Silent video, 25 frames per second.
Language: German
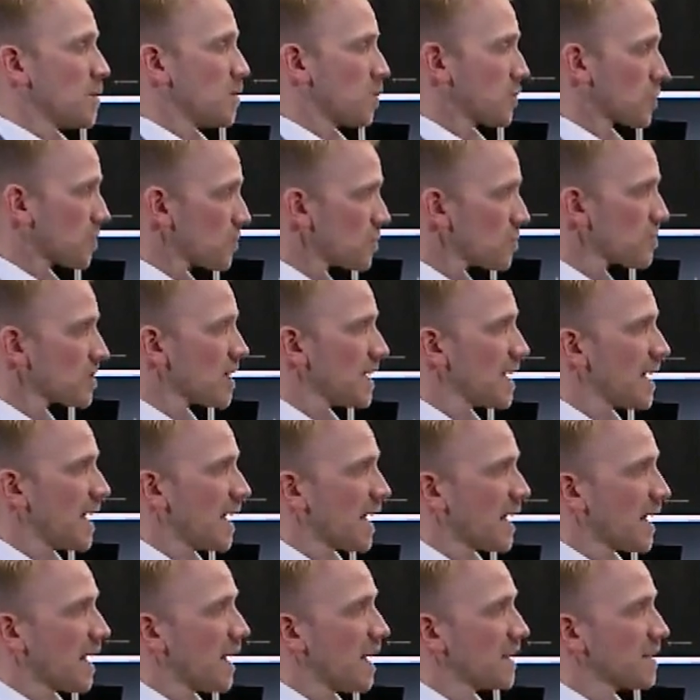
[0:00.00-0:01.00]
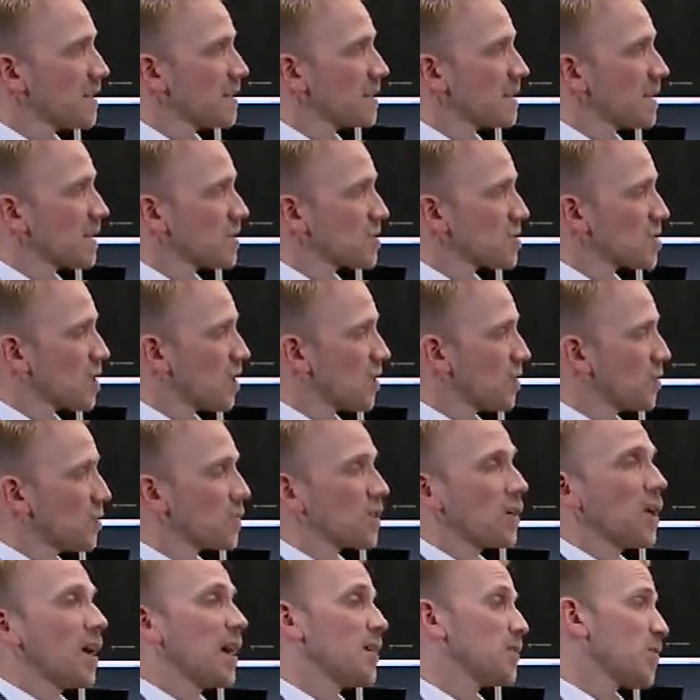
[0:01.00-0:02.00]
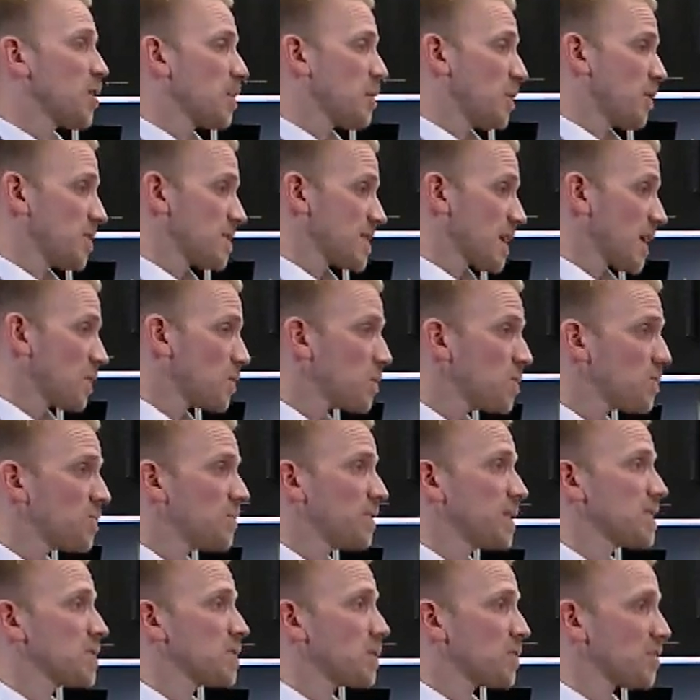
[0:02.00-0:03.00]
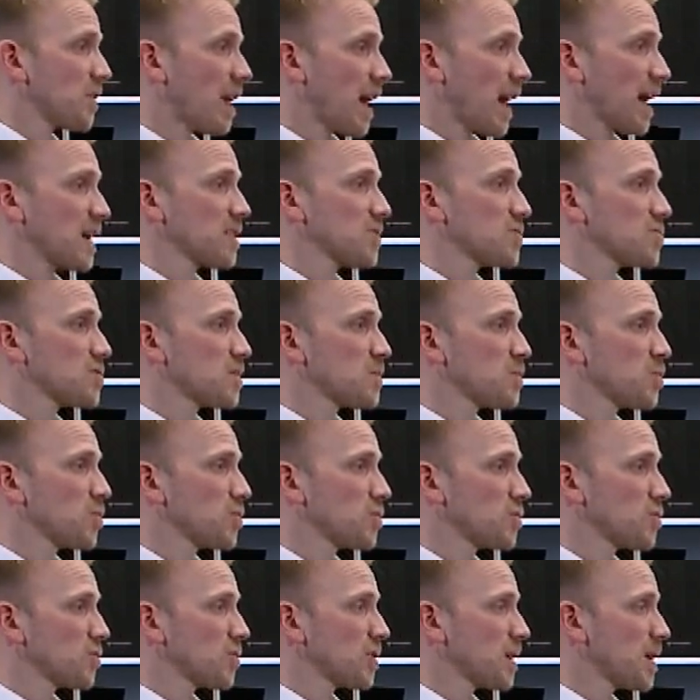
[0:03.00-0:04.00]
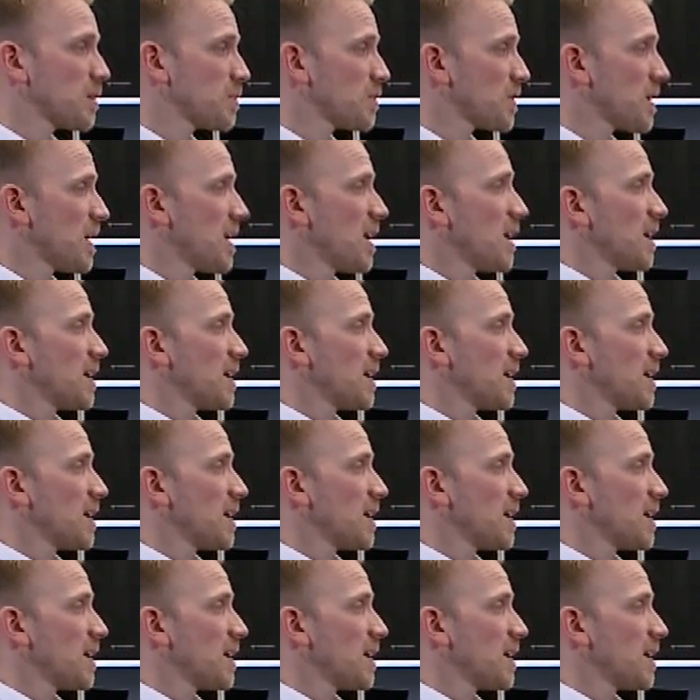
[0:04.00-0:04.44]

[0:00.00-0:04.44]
Produktunterlagen an, anschauen oder auch einfach bei uns anrufen, wenn es noch Fragen zu dem Produkt gibt.